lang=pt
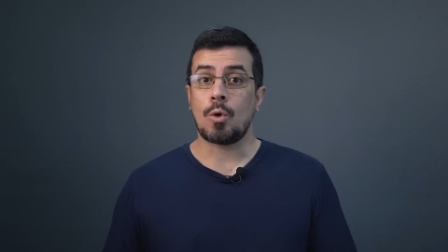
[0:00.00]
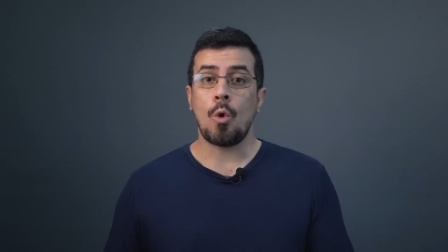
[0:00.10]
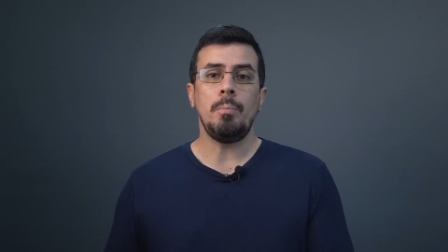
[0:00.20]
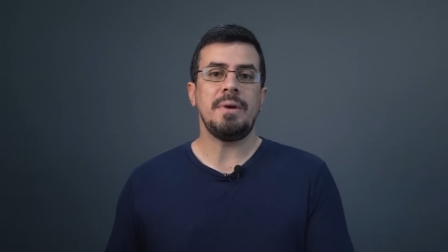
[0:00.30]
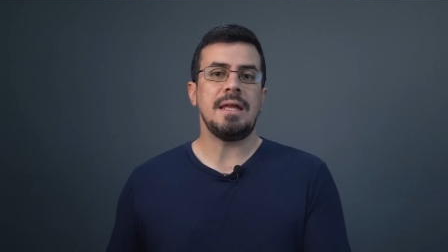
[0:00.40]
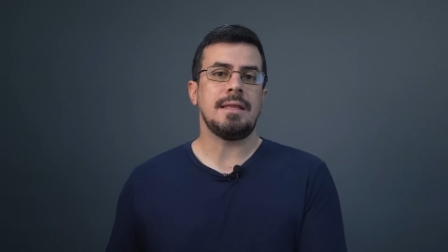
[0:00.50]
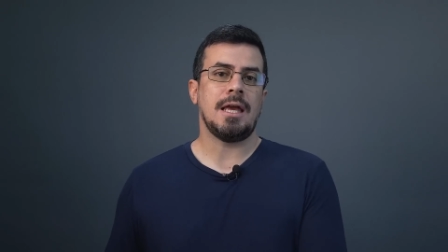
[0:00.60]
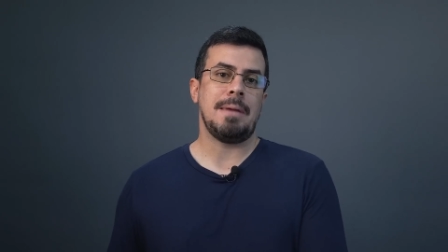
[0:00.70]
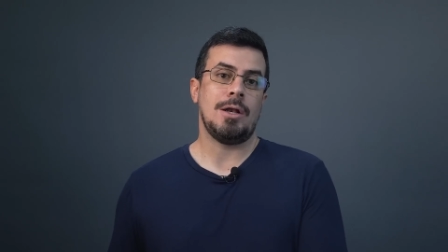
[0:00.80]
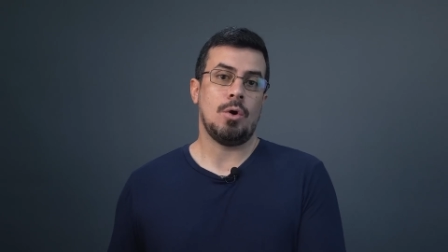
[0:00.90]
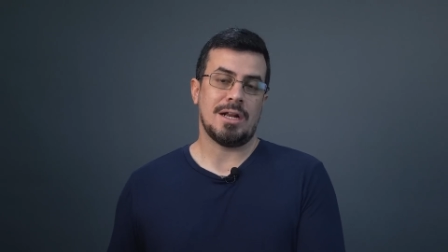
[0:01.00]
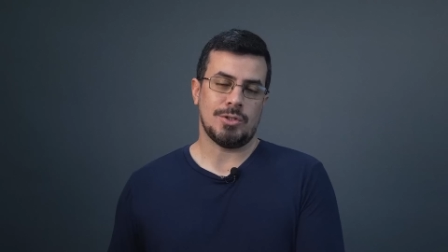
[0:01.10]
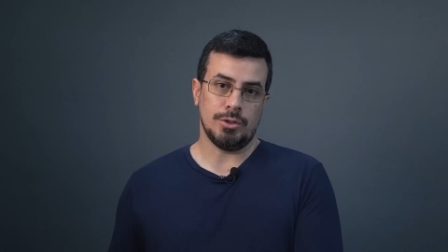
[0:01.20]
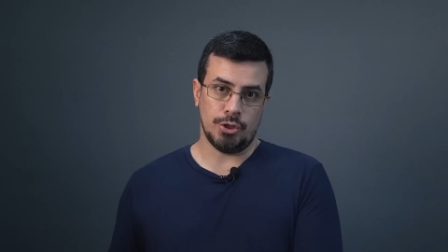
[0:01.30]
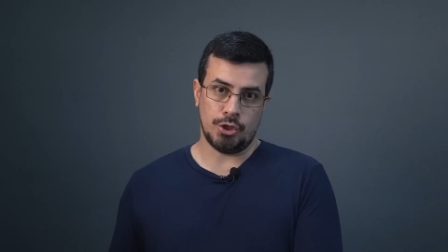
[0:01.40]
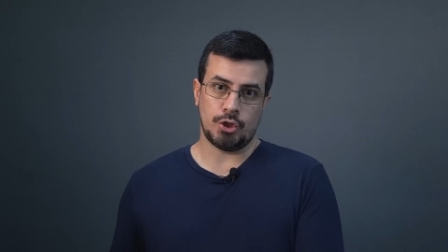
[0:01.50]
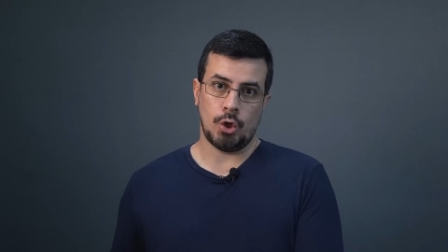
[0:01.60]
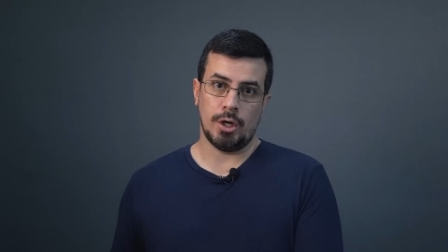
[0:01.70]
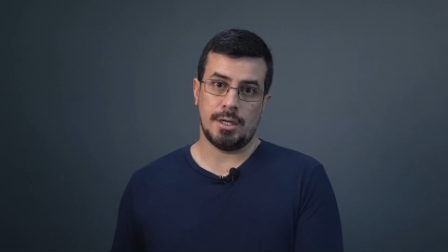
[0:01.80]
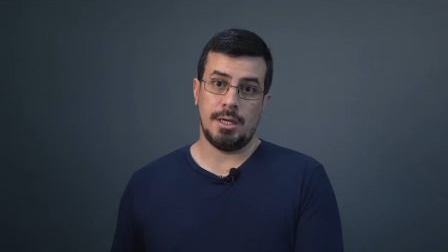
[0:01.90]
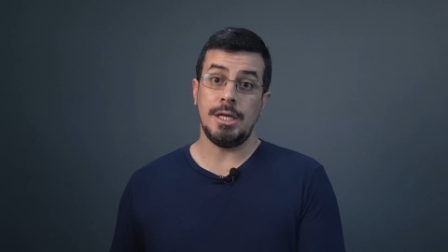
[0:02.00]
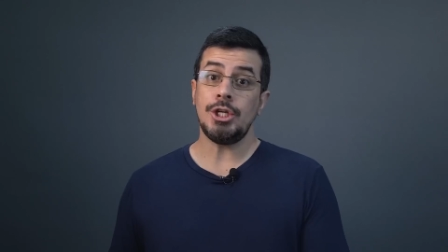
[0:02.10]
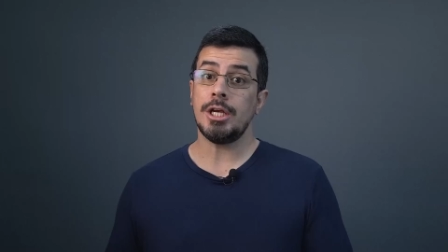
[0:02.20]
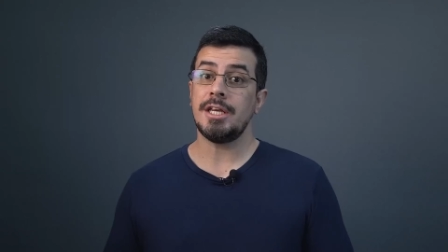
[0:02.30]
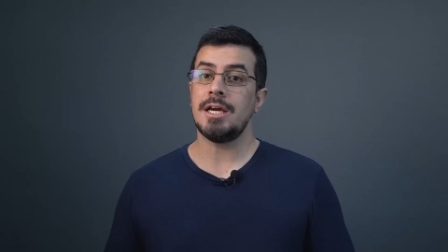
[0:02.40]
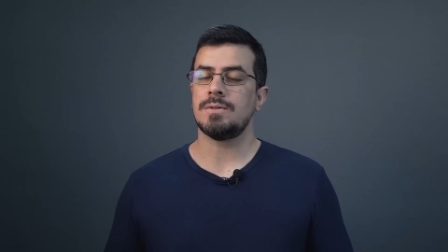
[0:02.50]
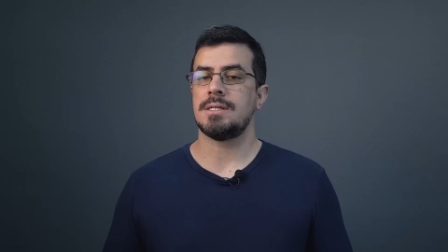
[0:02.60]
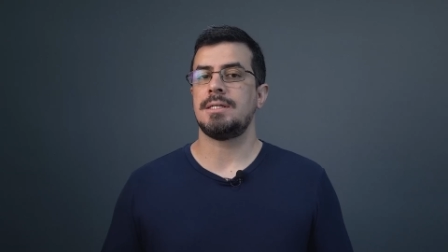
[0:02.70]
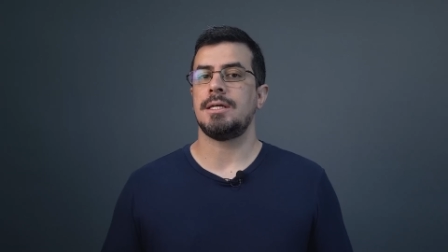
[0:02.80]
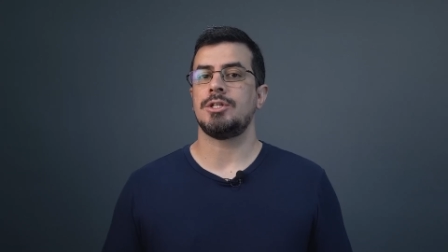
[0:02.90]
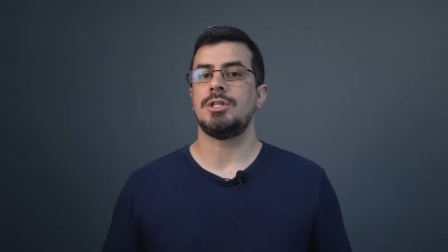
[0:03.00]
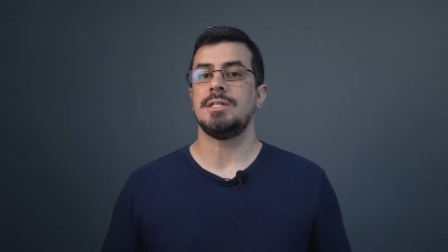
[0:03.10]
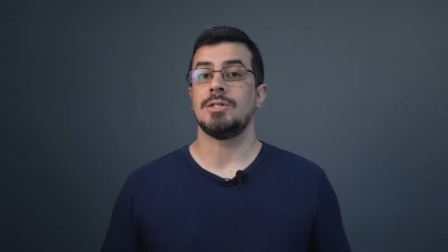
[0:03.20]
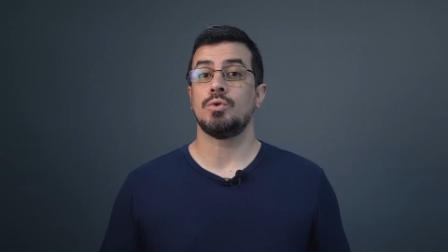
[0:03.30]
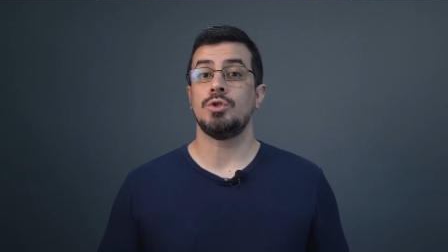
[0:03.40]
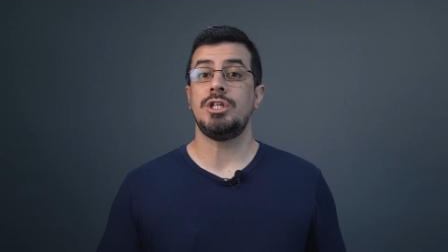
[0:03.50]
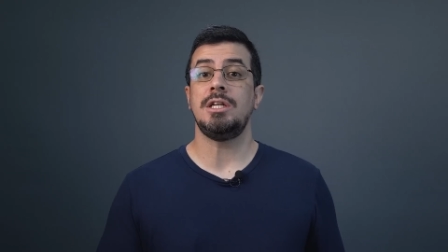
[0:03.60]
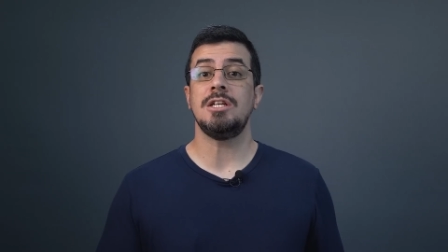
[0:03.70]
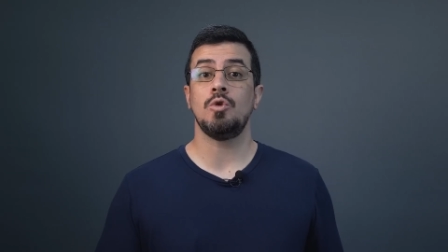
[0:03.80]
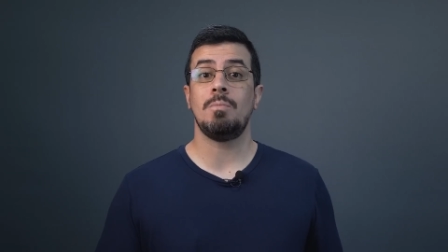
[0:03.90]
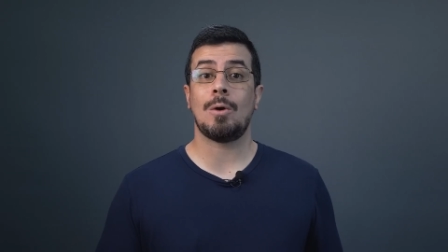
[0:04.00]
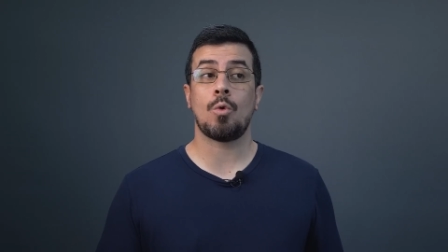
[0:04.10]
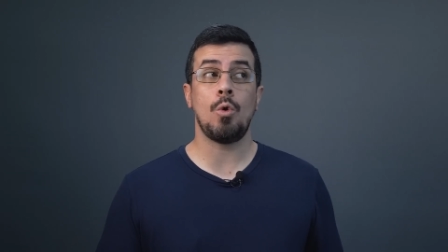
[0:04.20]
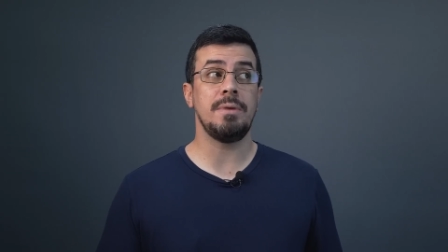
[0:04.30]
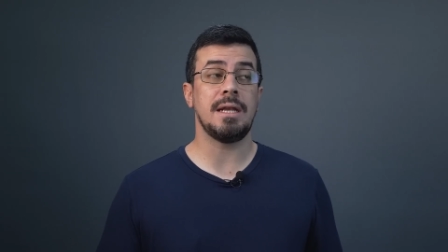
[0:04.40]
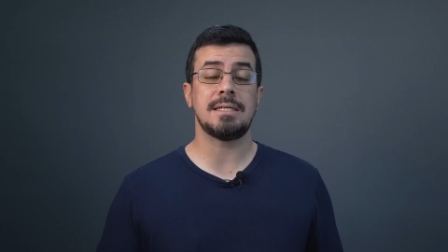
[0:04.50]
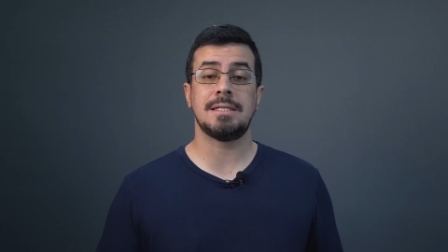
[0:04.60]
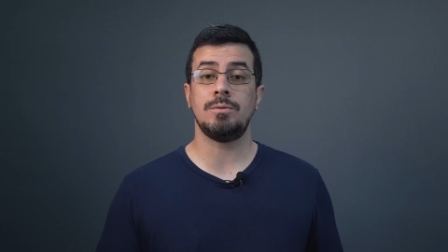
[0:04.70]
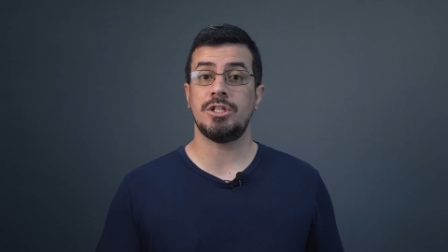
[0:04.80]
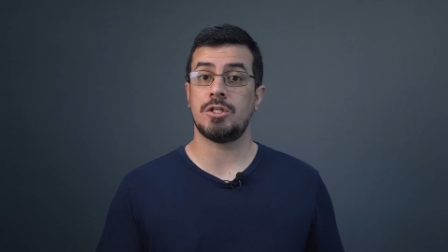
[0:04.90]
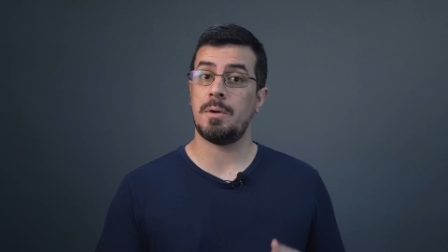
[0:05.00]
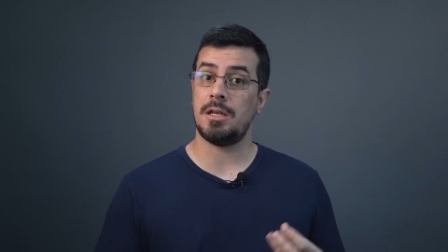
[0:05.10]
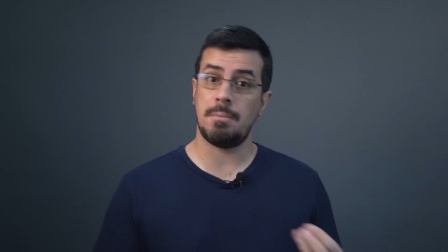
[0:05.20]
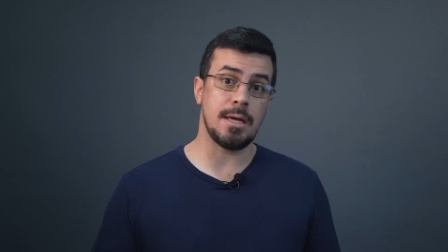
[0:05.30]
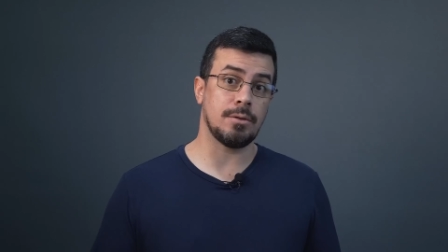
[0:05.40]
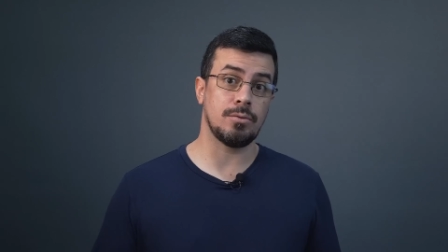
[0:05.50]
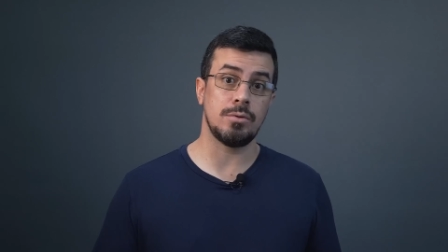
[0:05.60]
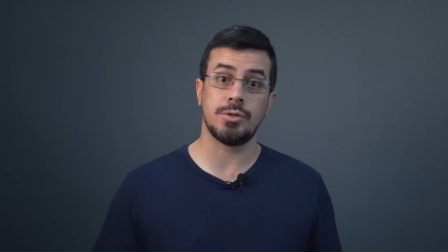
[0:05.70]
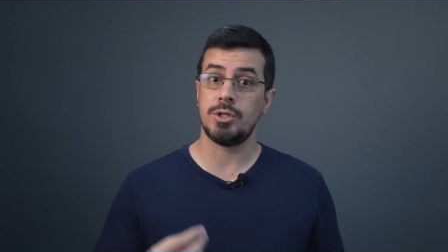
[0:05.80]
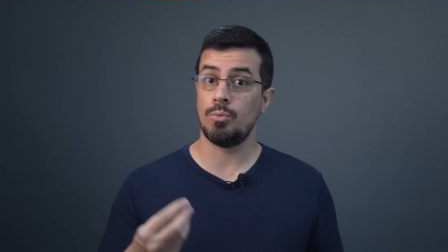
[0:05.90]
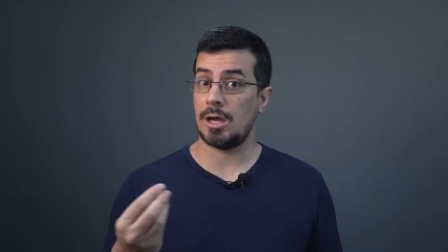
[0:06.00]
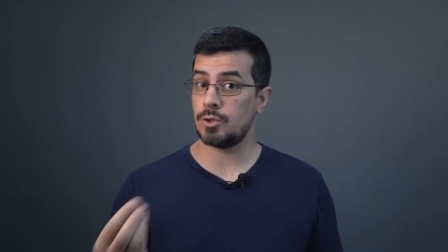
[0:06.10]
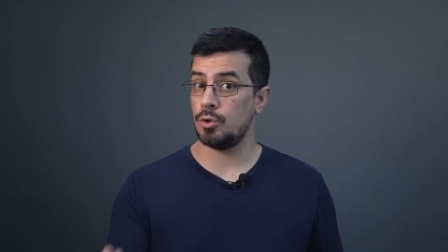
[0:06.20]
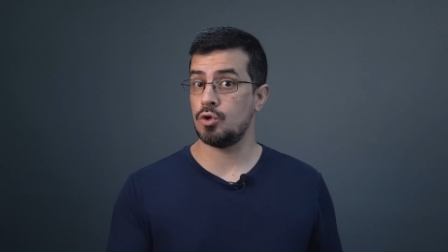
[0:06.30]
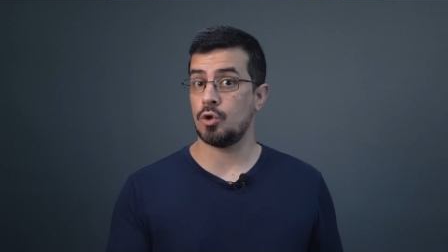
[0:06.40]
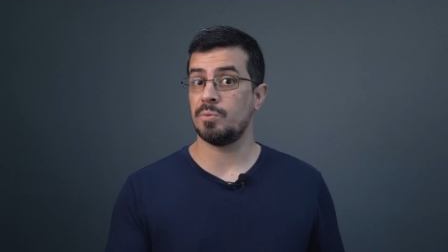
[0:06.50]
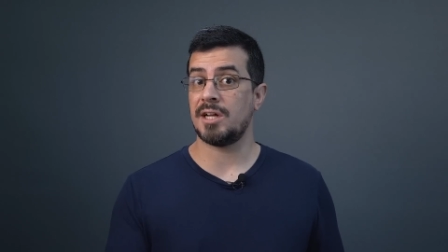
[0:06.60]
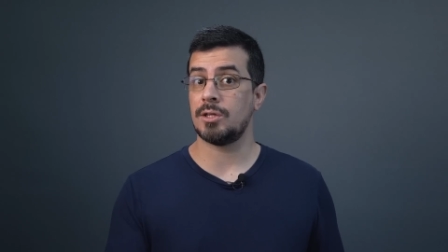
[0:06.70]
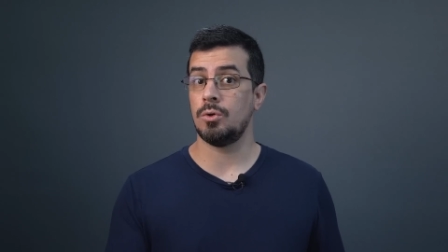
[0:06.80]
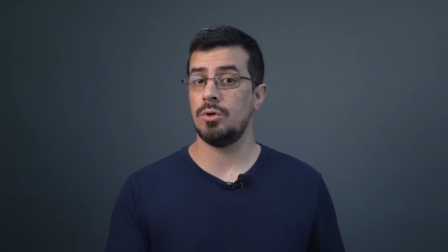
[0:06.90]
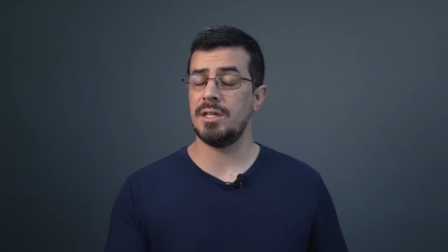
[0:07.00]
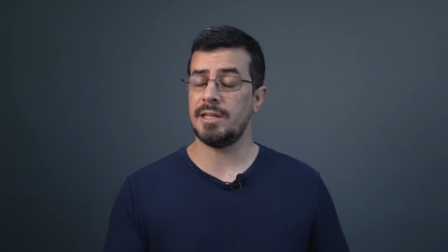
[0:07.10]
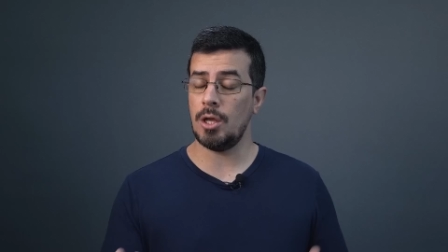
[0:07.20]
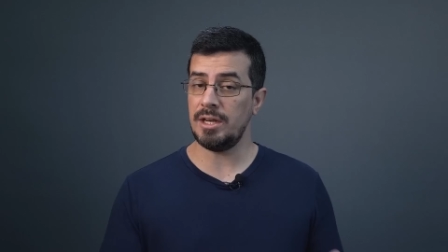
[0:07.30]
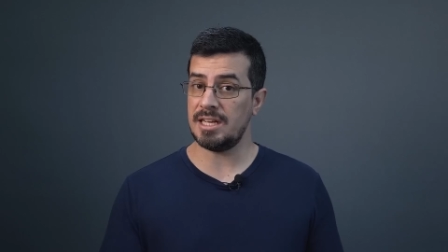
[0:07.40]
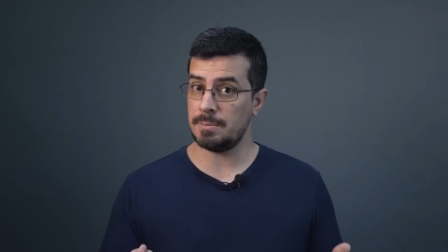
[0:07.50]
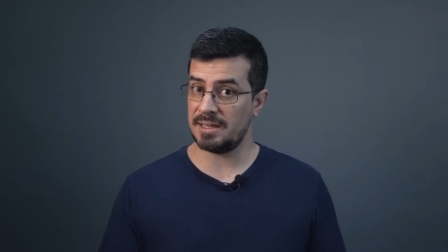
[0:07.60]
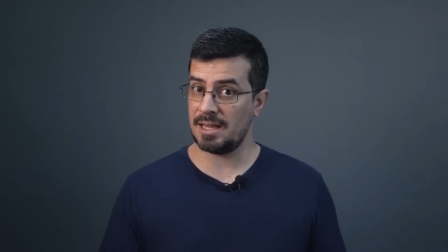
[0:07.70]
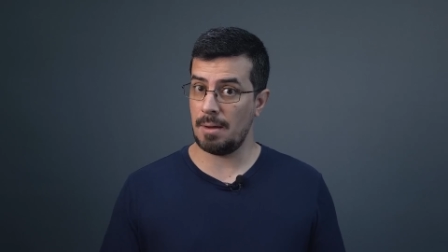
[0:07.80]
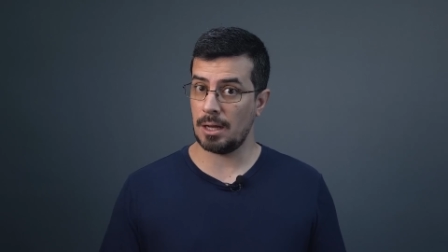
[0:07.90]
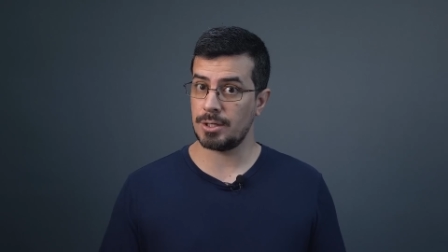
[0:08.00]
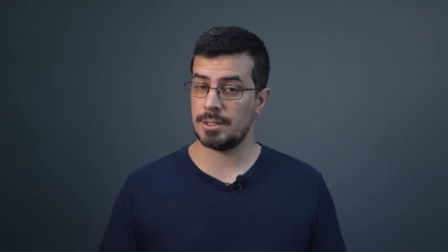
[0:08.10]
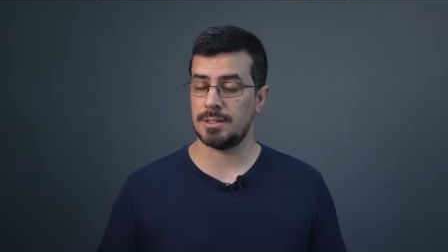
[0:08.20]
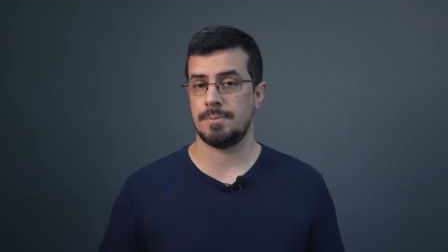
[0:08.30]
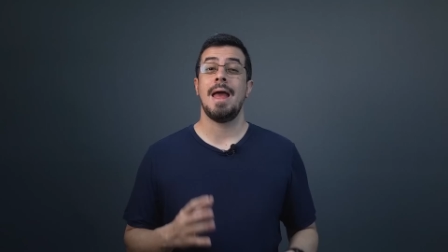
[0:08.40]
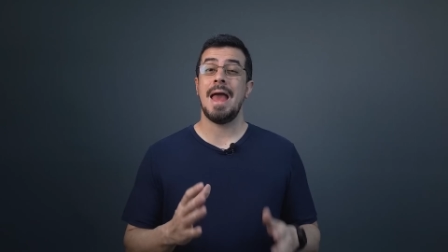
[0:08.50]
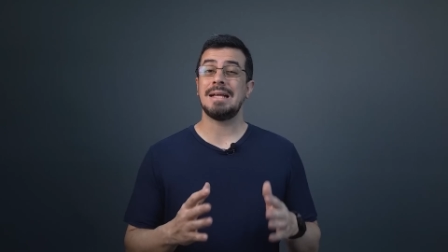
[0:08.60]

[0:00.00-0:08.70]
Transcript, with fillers: e compreender melhor as ondas de choque, engenheiros e cientistas utilizam uma combinação de experimentos, simulações de computador e teorias matemáticas.